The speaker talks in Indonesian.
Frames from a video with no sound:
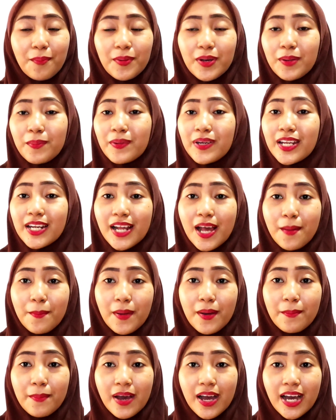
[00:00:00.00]
Benar-benar
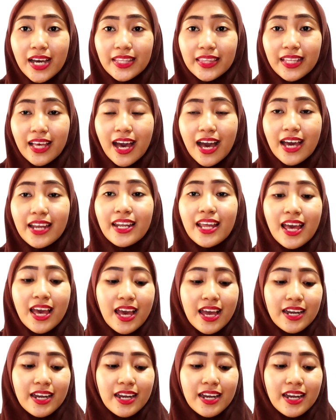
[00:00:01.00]
gampang banget kan?